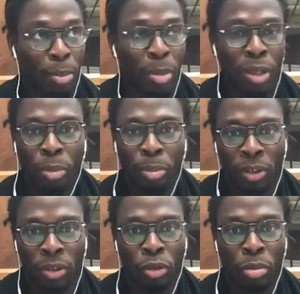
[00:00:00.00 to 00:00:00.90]
a pas mal de
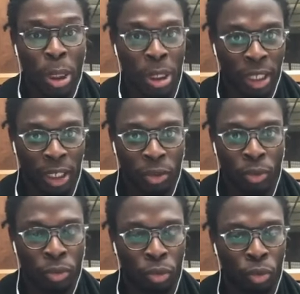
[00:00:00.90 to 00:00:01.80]
personnes de ma
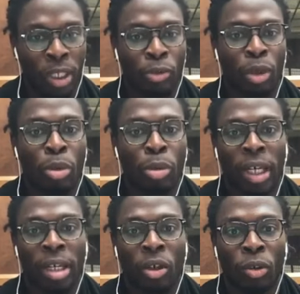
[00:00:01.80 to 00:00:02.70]
génération, tu vois, qui ont à peu
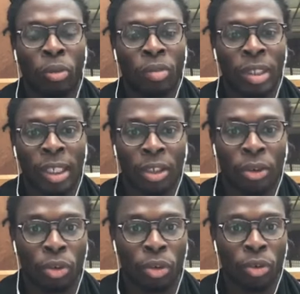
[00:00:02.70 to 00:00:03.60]
près entre 25 et
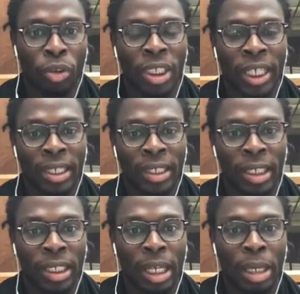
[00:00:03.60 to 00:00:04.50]
30 ans, qui
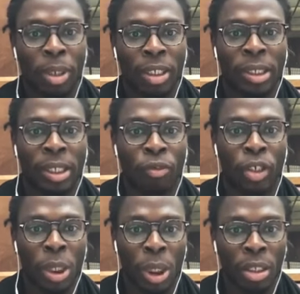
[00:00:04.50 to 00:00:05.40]
hésitent à partir
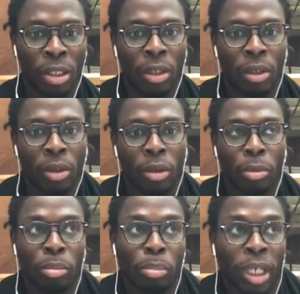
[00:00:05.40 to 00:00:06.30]
voyager
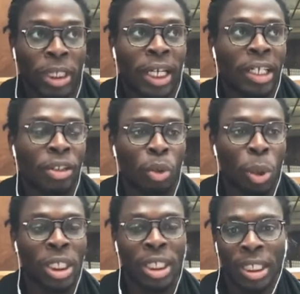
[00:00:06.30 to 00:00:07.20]
partir à
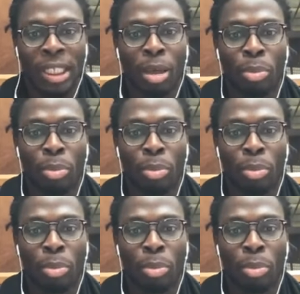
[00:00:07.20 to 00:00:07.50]
l'étranger, quitter un